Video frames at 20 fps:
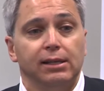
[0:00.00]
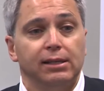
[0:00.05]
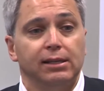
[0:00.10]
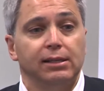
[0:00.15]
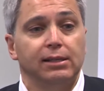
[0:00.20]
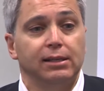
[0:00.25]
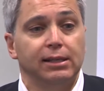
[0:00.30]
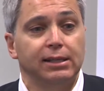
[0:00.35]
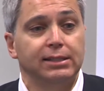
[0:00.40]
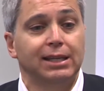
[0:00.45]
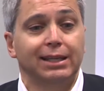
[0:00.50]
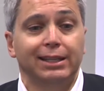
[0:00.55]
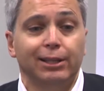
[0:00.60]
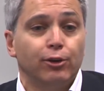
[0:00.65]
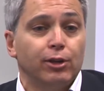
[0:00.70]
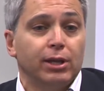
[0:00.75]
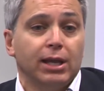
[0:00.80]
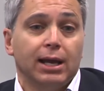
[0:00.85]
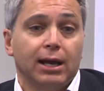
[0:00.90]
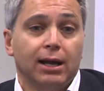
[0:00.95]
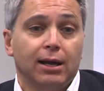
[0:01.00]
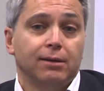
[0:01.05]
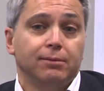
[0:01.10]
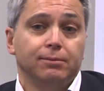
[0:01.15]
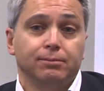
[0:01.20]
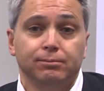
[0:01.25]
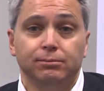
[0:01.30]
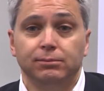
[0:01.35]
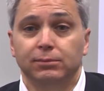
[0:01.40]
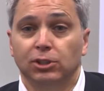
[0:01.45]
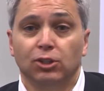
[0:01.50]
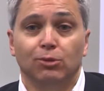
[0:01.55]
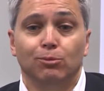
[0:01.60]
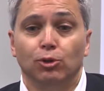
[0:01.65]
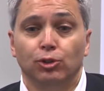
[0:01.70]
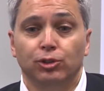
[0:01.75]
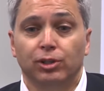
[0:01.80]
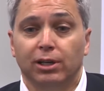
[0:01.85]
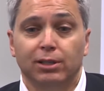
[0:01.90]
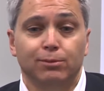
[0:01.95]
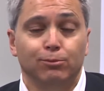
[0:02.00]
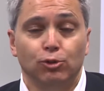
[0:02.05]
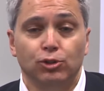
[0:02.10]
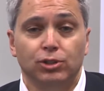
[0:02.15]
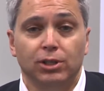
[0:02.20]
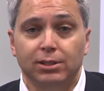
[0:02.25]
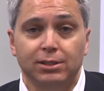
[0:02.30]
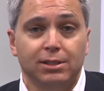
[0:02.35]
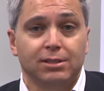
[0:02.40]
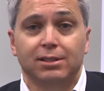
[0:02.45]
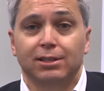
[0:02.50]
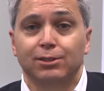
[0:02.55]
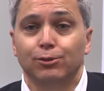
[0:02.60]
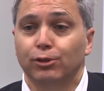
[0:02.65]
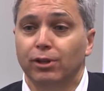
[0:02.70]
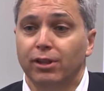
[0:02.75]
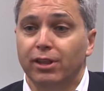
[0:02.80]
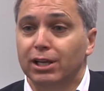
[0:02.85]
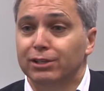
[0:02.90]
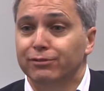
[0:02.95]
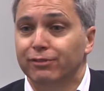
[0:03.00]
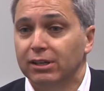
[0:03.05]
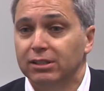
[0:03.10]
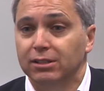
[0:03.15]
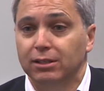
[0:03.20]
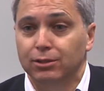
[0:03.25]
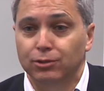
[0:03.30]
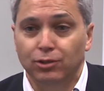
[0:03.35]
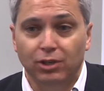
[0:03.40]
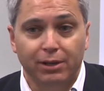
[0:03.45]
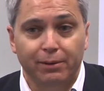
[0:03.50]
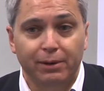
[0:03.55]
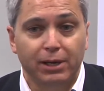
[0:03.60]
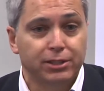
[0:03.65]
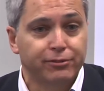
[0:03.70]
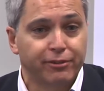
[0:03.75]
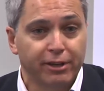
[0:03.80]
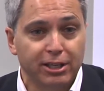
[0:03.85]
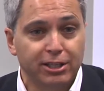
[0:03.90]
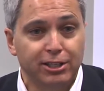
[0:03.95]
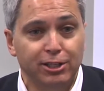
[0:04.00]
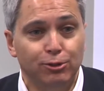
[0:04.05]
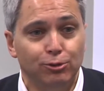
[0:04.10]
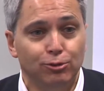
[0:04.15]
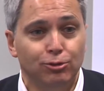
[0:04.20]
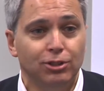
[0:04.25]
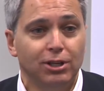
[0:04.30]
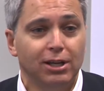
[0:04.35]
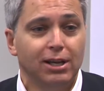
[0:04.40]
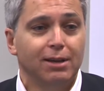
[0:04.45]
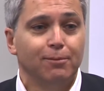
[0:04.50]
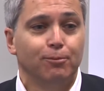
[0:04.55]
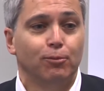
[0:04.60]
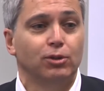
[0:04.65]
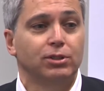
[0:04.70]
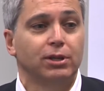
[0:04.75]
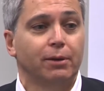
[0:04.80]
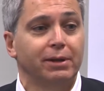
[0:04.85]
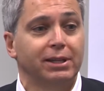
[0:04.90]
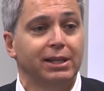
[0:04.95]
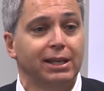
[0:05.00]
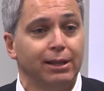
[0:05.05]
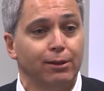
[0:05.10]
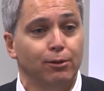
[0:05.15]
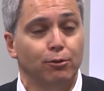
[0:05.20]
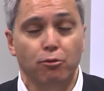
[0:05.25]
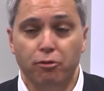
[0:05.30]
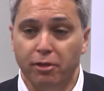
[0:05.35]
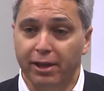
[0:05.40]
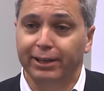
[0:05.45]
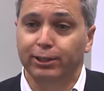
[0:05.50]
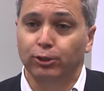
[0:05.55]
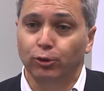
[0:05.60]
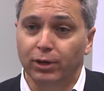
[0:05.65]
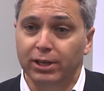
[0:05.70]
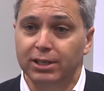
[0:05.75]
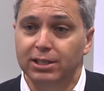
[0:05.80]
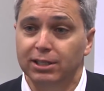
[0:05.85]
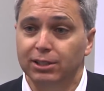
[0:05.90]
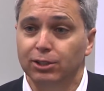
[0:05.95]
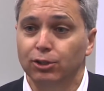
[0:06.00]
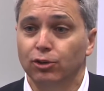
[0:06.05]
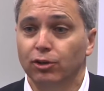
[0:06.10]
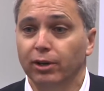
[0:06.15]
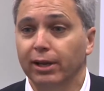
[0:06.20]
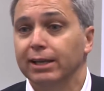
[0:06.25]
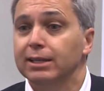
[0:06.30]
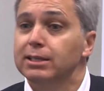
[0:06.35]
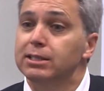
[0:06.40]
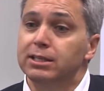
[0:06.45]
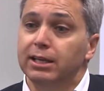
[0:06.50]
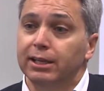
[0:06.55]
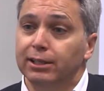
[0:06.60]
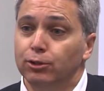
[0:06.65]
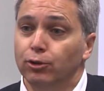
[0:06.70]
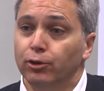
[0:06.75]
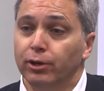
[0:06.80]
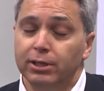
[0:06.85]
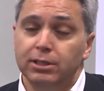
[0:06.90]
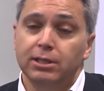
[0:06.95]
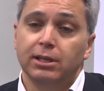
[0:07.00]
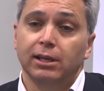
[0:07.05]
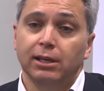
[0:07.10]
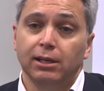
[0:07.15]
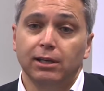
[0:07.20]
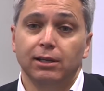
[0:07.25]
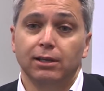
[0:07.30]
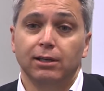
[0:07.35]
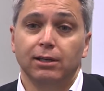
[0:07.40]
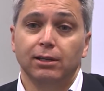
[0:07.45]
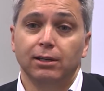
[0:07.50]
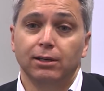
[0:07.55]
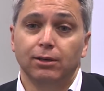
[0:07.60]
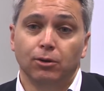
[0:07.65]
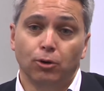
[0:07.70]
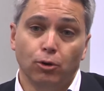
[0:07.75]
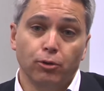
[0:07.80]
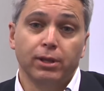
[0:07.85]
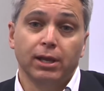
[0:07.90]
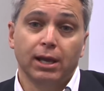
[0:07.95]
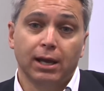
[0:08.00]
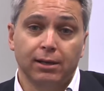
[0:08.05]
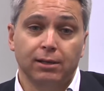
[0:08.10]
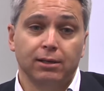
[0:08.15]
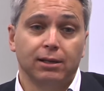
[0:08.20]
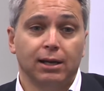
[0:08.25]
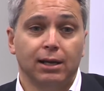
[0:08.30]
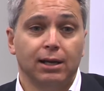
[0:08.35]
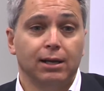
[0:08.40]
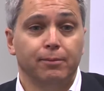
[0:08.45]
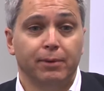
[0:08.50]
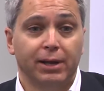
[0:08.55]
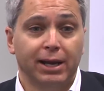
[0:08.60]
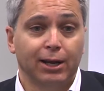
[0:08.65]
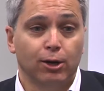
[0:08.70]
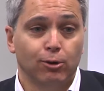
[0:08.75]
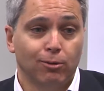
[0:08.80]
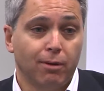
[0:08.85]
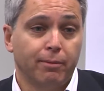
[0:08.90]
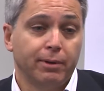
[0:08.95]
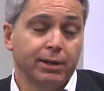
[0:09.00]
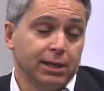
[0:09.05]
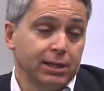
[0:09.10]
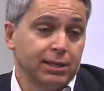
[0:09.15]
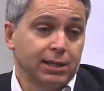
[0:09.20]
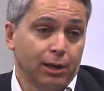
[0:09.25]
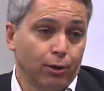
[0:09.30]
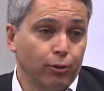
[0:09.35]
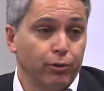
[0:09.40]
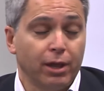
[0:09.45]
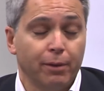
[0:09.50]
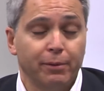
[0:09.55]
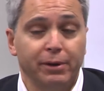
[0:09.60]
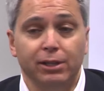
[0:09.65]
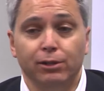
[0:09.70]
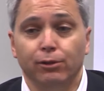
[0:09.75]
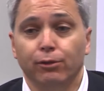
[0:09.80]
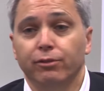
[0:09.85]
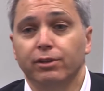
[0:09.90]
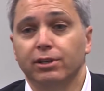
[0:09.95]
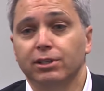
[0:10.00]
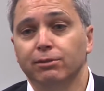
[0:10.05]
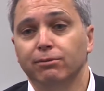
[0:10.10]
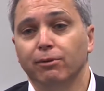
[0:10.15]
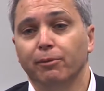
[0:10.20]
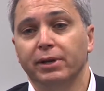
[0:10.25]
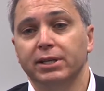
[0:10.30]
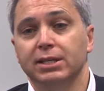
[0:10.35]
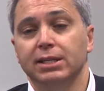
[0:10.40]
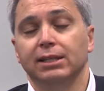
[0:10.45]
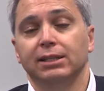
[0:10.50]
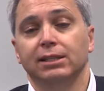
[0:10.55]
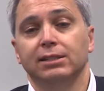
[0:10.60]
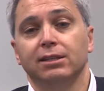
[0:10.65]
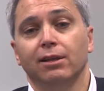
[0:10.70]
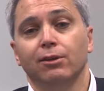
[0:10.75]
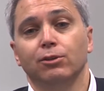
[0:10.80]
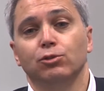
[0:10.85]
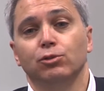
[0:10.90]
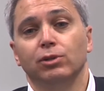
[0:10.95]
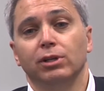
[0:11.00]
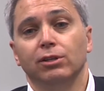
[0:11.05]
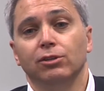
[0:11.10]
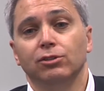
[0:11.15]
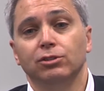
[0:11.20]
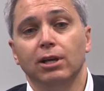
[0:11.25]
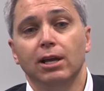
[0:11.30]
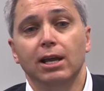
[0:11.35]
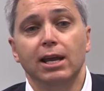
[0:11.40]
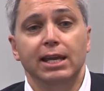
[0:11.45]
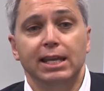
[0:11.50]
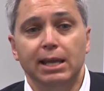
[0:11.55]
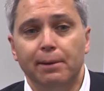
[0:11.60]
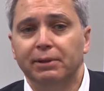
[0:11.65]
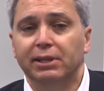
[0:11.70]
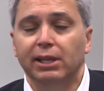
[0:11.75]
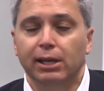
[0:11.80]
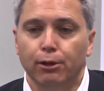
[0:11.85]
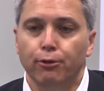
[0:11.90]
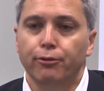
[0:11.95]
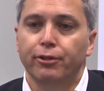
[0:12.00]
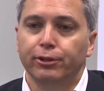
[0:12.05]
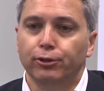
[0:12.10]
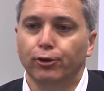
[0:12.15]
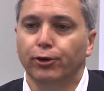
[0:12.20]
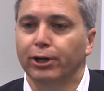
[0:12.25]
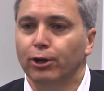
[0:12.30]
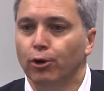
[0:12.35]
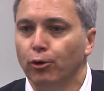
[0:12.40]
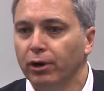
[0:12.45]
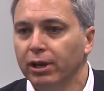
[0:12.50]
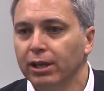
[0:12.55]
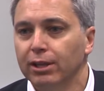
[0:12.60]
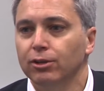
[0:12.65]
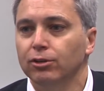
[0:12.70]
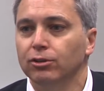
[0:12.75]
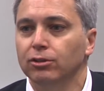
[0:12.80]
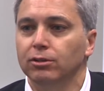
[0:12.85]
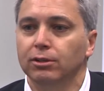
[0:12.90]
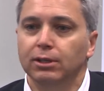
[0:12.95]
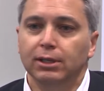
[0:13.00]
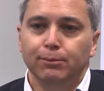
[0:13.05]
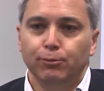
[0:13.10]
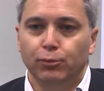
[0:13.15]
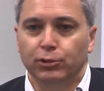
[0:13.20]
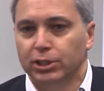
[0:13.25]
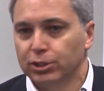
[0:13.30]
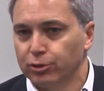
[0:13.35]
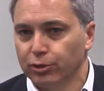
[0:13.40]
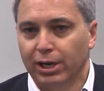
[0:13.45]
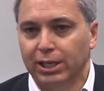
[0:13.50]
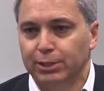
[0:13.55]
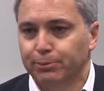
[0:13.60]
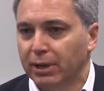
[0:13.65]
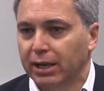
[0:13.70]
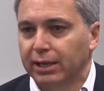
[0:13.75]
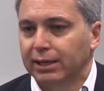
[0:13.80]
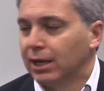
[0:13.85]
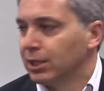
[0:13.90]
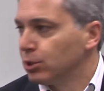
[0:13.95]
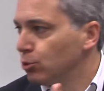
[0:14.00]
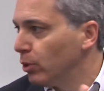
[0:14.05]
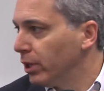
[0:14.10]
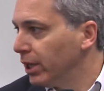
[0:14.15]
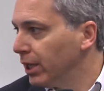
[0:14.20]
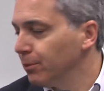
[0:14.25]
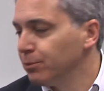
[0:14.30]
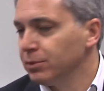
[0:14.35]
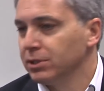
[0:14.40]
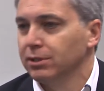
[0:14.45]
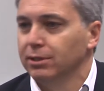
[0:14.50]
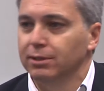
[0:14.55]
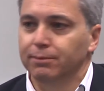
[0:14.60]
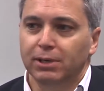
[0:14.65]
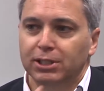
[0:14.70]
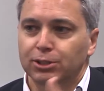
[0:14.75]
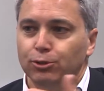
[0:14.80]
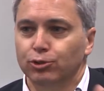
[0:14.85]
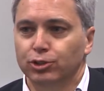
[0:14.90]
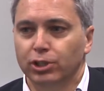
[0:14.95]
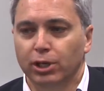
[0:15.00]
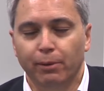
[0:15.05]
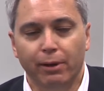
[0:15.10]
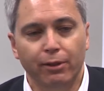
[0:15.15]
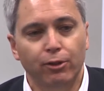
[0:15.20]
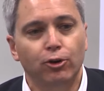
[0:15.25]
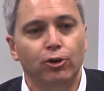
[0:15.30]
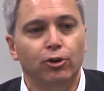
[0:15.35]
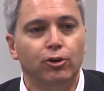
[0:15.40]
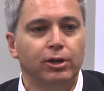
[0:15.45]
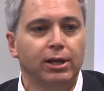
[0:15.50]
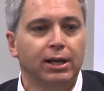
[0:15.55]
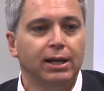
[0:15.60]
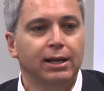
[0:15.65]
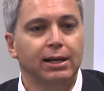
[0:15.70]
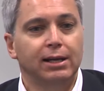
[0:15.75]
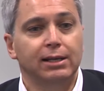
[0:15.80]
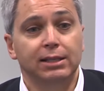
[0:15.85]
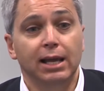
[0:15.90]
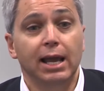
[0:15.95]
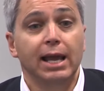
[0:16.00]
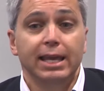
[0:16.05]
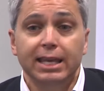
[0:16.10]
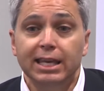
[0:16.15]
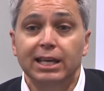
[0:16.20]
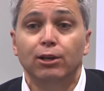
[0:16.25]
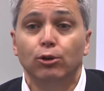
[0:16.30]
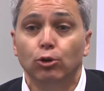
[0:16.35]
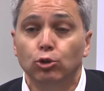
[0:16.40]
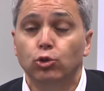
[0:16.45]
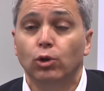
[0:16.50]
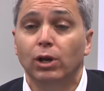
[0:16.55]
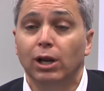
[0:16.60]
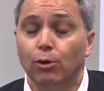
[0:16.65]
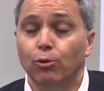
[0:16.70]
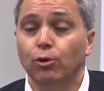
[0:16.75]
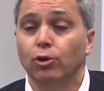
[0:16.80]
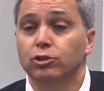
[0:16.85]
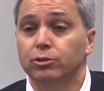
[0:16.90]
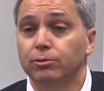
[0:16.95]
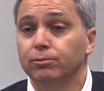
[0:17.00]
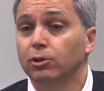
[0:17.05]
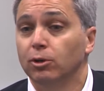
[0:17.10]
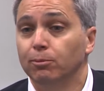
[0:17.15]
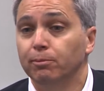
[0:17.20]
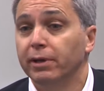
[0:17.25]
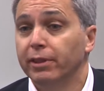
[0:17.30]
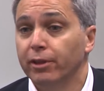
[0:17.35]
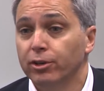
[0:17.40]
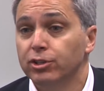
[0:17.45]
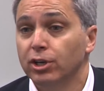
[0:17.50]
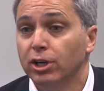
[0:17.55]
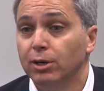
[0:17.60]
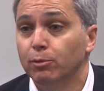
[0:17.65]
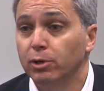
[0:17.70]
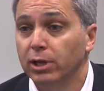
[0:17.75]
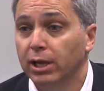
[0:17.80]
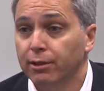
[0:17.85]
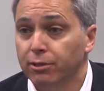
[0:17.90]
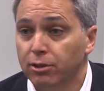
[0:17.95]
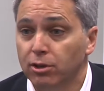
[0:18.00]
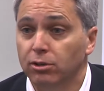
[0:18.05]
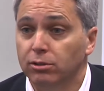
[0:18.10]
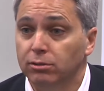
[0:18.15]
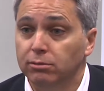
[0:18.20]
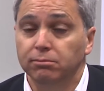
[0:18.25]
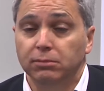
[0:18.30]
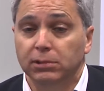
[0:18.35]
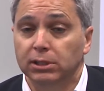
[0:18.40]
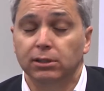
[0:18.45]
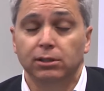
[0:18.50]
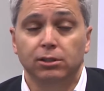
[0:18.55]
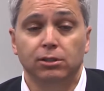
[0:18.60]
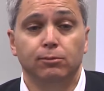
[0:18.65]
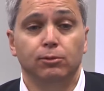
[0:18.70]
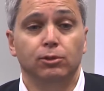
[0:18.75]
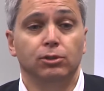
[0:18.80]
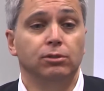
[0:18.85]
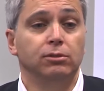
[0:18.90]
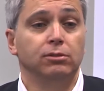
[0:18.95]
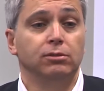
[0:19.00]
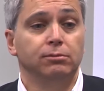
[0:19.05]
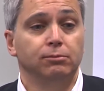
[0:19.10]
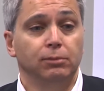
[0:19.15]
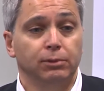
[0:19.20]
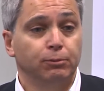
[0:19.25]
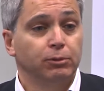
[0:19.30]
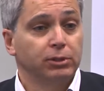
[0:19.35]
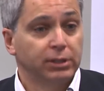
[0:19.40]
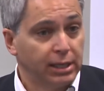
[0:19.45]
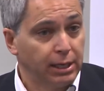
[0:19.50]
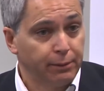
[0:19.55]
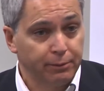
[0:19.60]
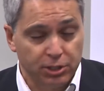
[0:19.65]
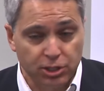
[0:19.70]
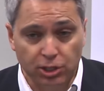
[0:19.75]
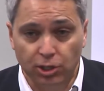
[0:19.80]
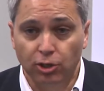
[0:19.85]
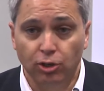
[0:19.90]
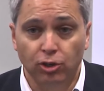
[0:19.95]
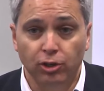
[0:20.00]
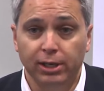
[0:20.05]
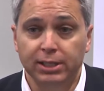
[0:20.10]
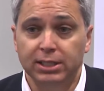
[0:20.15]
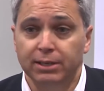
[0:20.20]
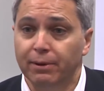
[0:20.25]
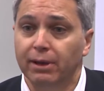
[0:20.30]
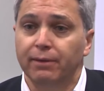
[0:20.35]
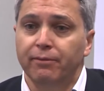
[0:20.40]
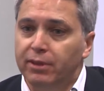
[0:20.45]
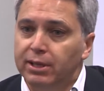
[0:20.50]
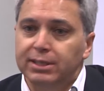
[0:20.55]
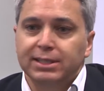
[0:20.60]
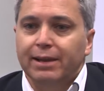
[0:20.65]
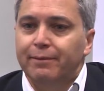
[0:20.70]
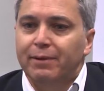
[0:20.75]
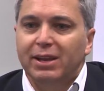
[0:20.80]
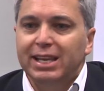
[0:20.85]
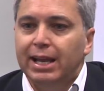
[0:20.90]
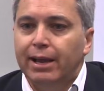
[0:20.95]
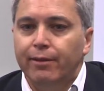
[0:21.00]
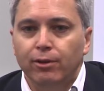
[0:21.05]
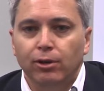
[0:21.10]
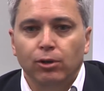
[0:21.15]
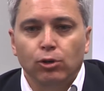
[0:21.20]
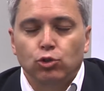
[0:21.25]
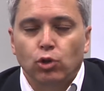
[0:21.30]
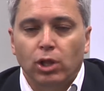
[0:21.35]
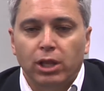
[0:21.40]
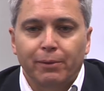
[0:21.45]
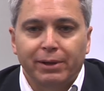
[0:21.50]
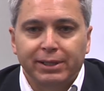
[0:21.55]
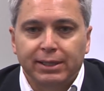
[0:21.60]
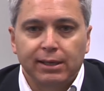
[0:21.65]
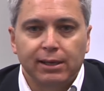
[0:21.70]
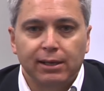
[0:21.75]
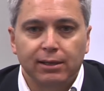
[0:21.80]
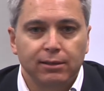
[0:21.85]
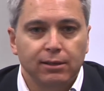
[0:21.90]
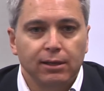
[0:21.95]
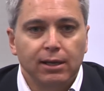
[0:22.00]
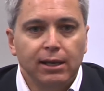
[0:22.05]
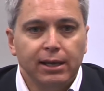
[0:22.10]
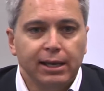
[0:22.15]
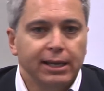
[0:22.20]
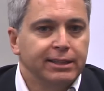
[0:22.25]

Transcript: Eh, esta teoría, como otras muchas de estas noticias falsas, eso que llaman las fake news, pues había tenido un cierto éxito en sectores que odian a Barack Obama y que ya lo odiaban entonces como presidente de Estados Unidos, y había tenido cierto recorrido, pues eso, en las páginas web más conservadoras, incluso en algunos medios de comunicación, eh, como televisiones, y, se había llegado incluso a debatir en,